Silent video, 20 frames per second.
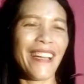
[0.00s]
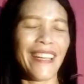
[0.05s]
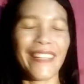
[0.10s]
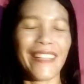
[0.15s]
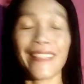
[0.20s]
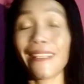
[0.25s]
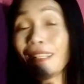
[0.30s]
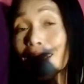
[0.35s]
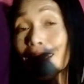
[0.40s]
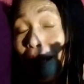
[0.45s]

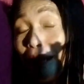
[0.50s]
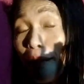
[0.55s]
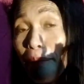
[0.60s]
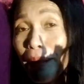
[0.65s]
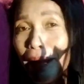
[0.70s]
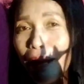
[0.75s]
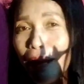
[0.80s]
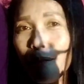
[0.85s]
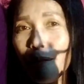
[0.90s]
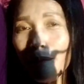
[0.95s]
Ayan. Kaya
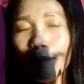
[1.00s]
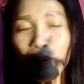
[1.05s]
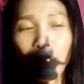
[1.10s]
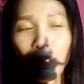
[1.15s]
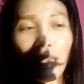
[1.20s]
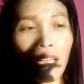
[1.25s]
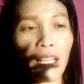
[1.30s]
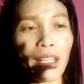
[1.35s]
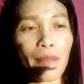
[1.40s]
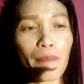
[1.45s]
marami,
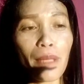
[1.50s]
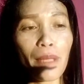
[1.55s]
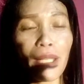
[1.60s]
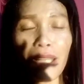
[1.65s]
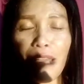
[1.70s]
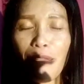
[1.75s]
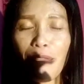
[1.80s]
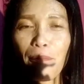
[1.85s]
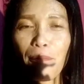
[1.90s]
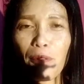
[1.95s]
malaki,
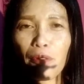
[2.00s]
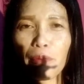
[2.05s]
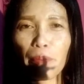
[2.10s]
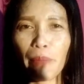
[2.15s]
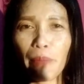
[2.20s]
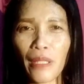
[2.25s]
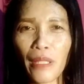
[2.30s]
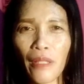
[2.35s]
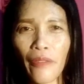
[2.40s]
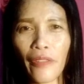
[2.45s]
marami
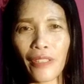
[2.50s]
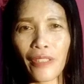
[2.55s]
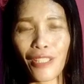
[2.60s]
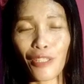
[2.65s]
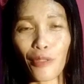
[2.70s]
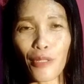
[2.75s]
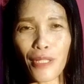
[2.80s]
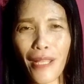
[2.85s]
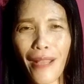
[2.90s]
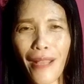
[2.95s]
pong benefit
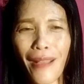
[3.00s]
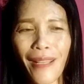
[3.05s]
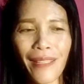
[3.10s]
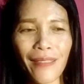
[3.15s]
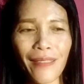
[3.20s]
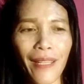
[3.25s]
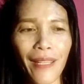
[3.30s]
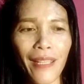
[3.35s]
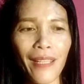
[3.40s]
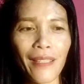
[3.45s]
ito sa
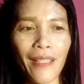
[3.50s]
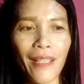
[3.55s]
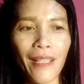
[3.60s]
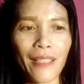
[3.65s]
atin.